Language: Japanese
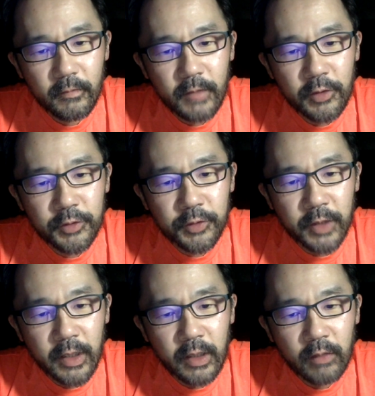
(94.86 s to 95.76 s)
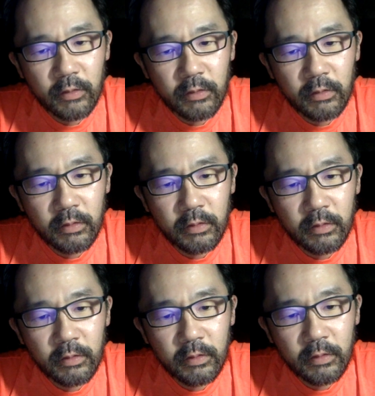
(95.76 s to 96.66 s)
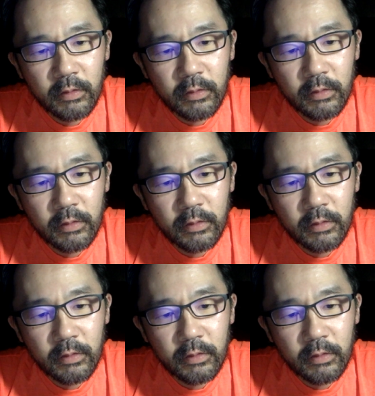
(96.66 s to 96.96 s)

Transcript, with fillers: なんて言うんでしょうね、あの、